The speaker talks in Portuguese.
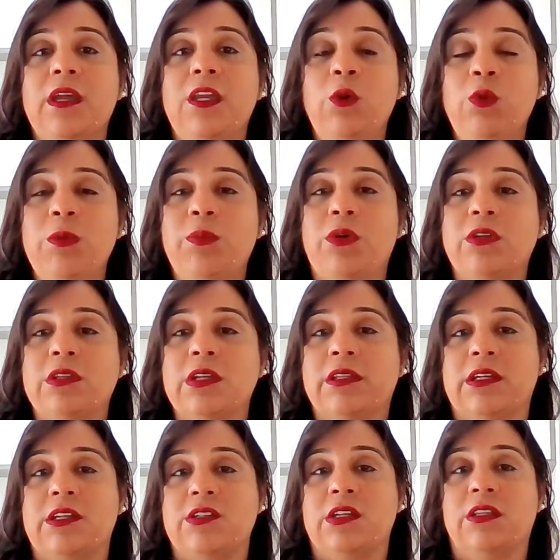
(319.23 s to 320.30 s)
E o
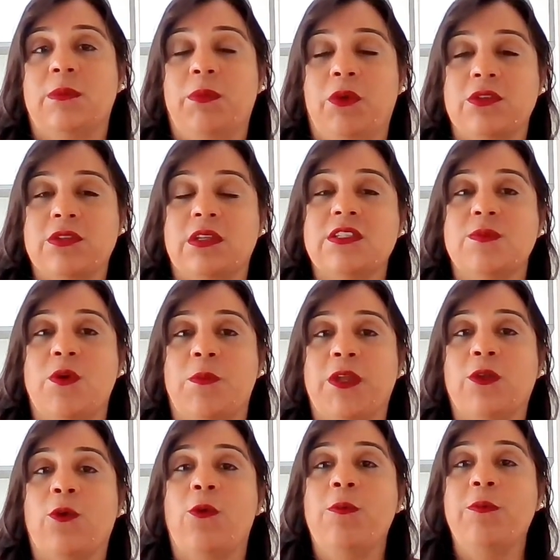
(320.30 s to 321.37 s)
importante é que a gente possa, nesse
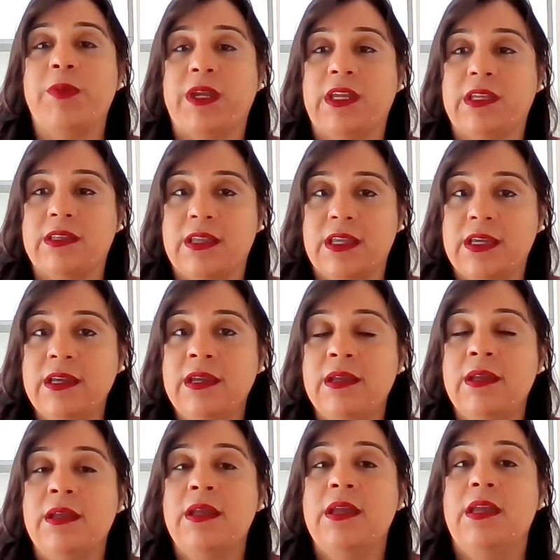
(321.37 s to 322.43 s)
momento,
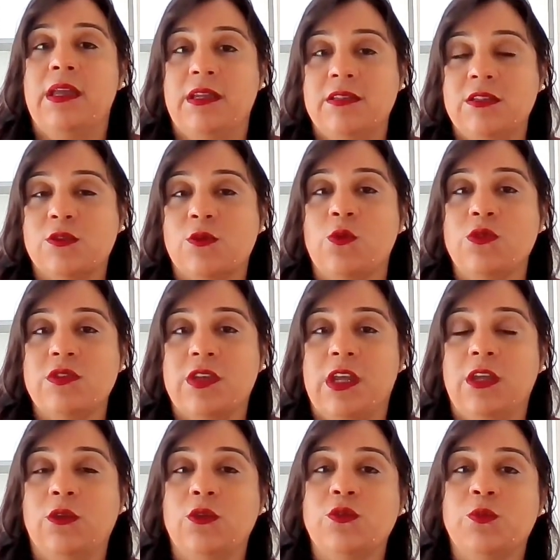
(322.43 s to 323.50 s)
compreender esses
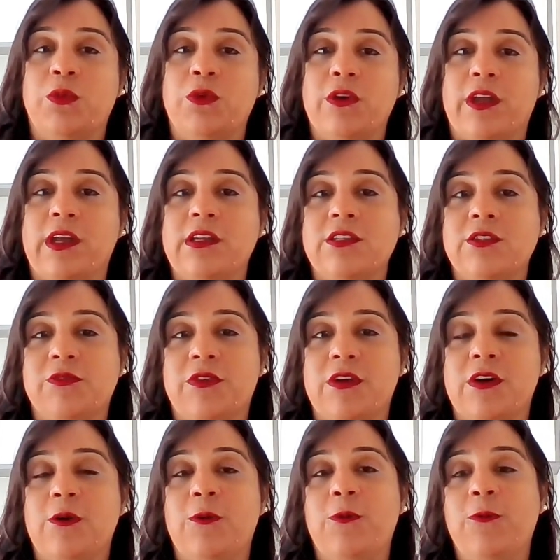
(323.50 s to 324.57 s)
conceitos, porque eles
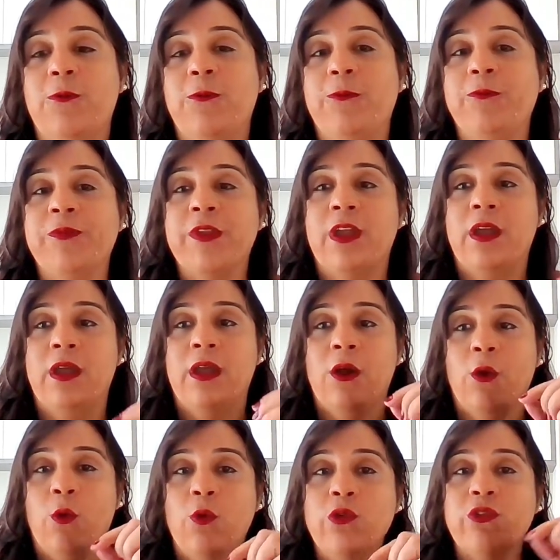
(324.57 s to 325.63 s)
vão
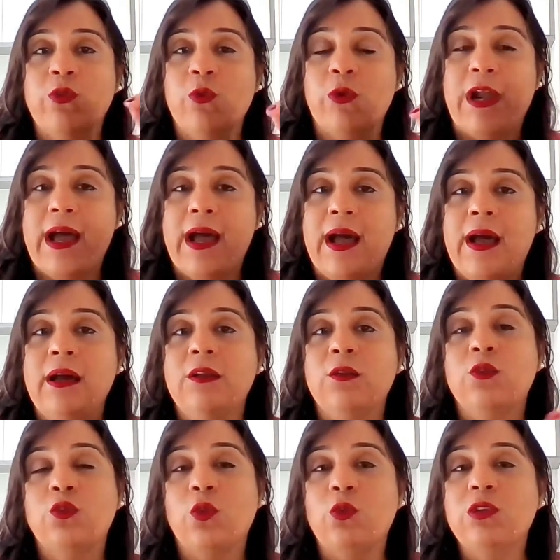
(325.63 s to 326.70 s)

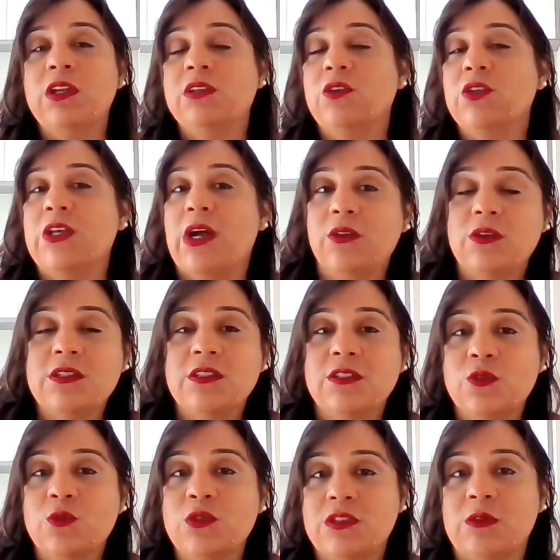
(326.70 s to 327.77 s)
costurar toda a nossa
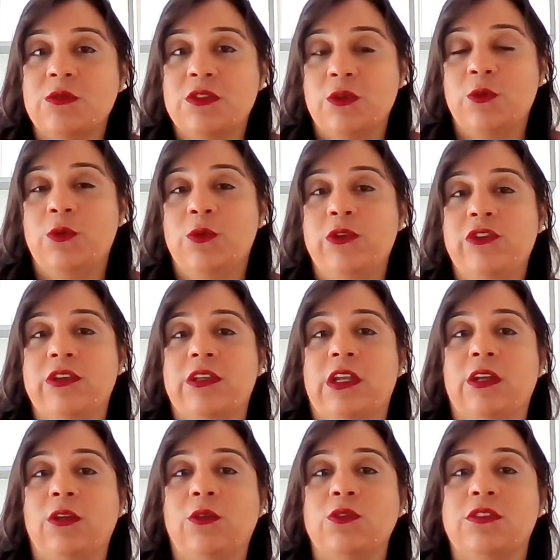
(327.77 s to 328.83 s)
discussão de hoje,
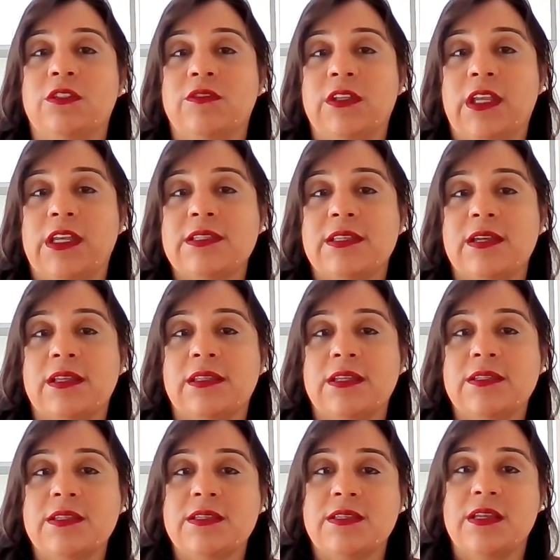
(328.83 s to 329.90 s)
né? inclusive nessa
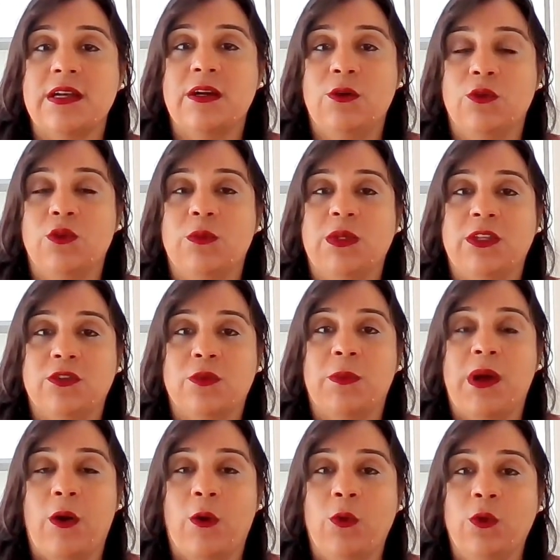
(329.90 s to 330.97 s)
decisão do ministro
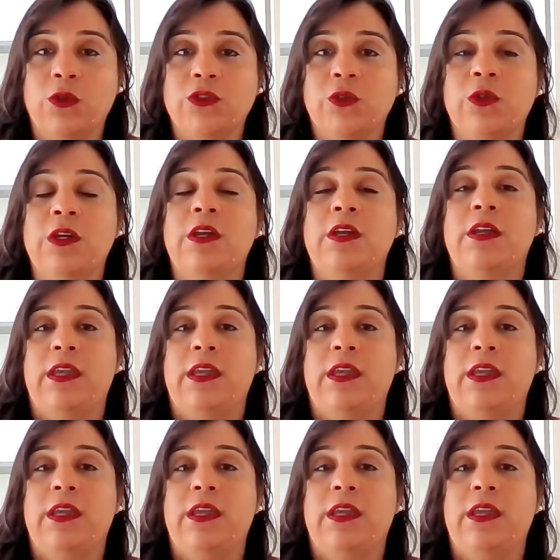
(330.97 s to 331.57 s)
Barroso,